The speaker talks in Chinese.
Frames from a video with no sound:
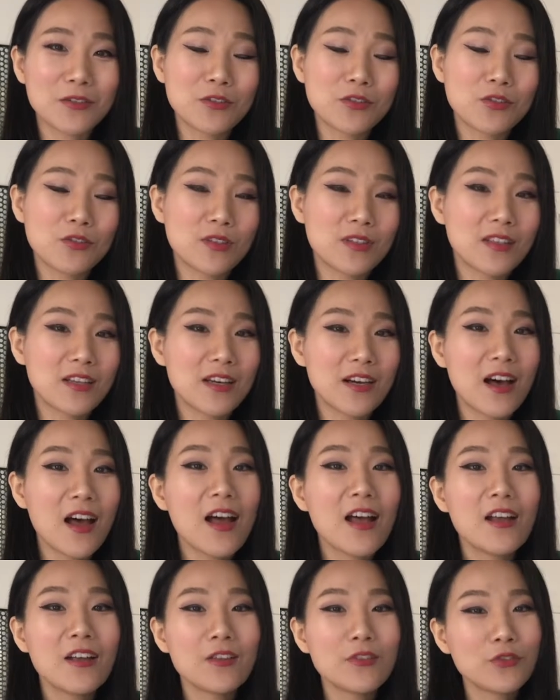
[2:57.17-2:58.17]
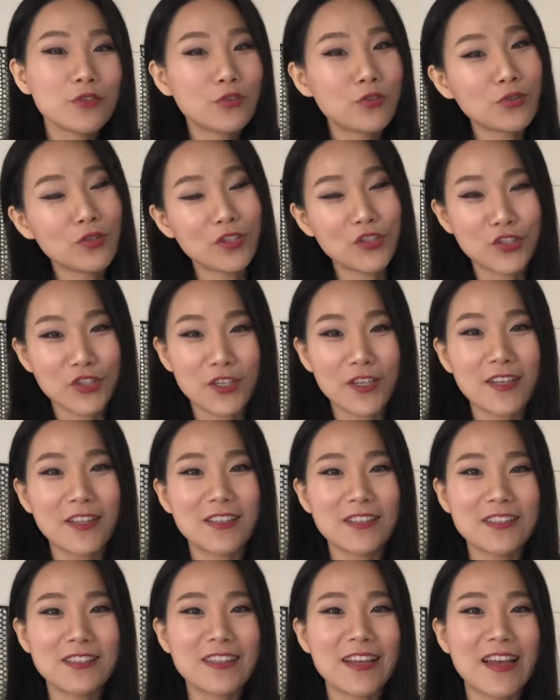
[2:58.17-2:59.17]
我觉得确实
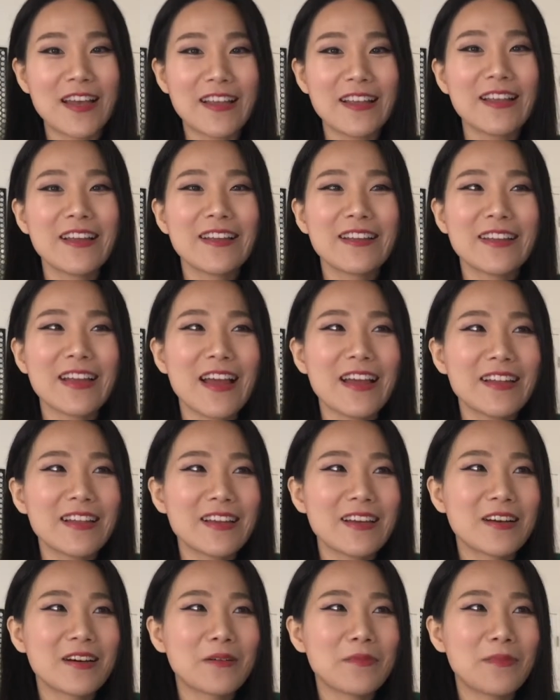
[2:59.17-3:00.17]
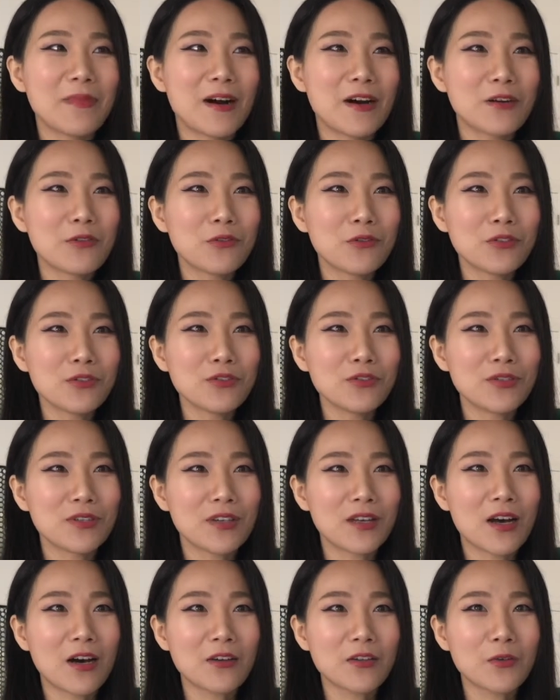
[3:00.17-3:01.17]
很赞，它那个芒果
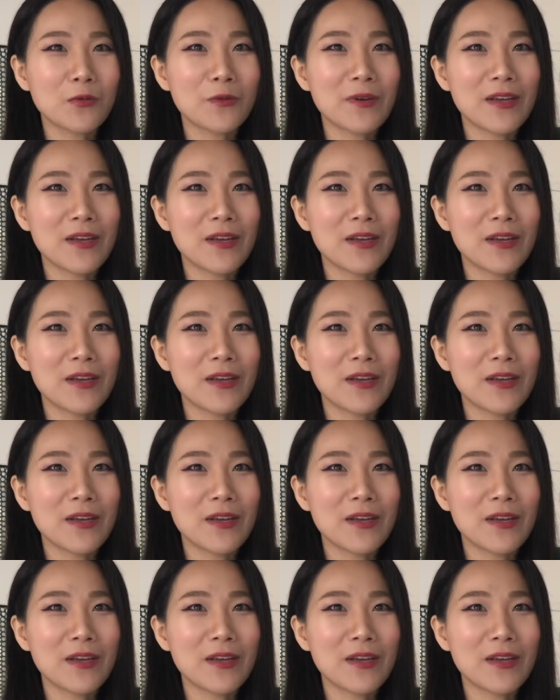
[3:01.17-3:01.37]
雪糕的